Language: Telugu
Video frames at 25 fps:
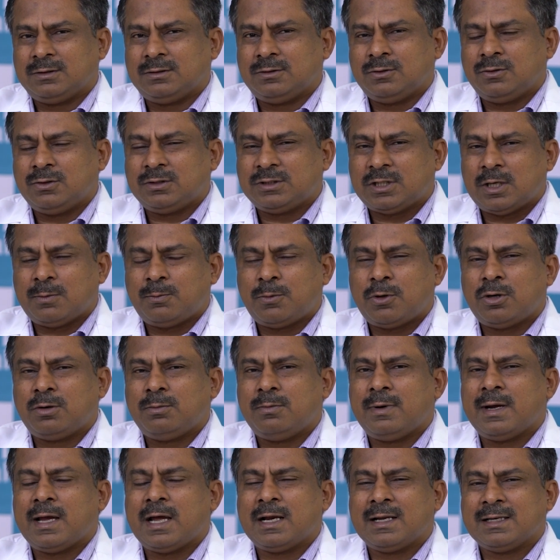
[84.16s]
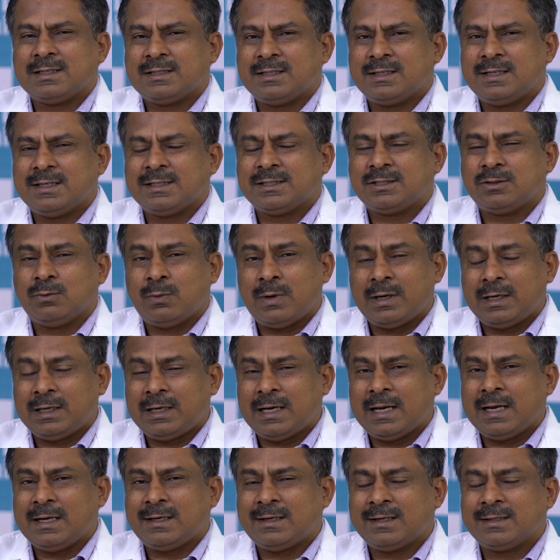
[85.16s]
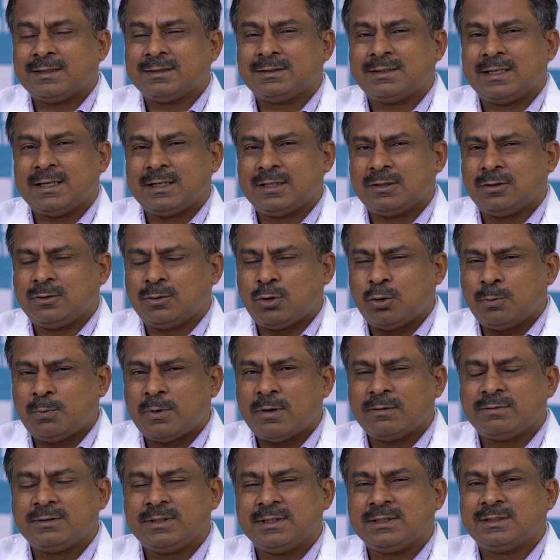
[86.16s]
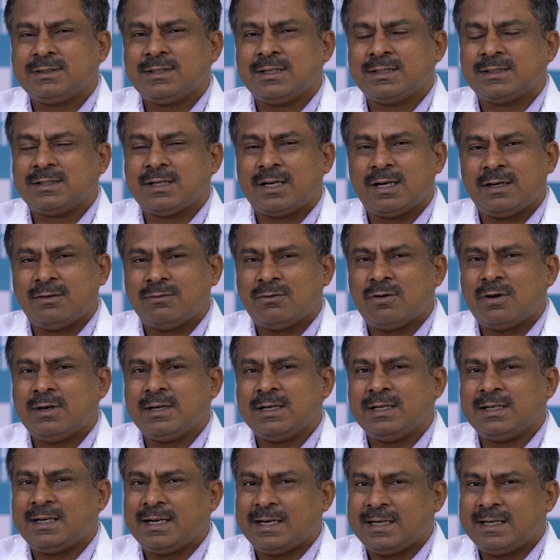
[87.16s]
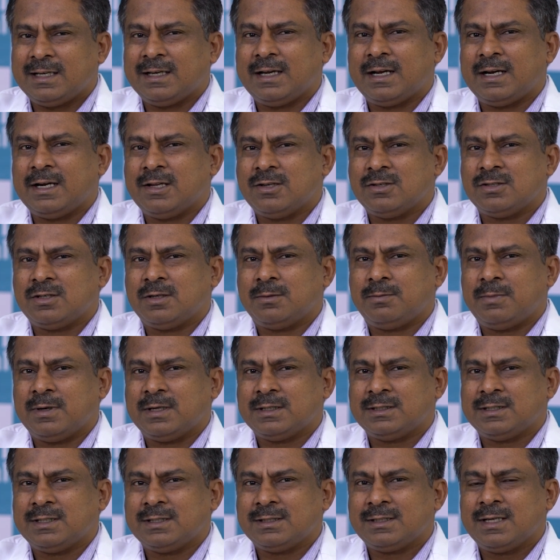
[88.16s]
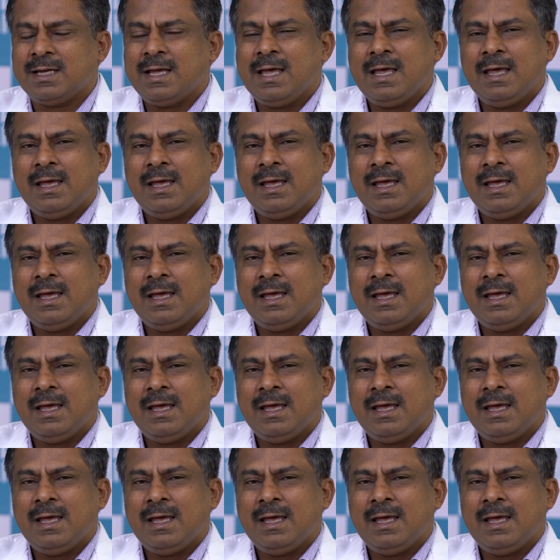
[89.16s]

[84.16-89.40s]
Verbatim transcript: గుడ్ సపోర్ట్ బై anesthetists, వెంటిలేటర్స్ అండ్ గ్రూప్ ఆఫ్ సిస్టర్స్ ఆర్ involved in ట్రీటింగ్ head injury patients.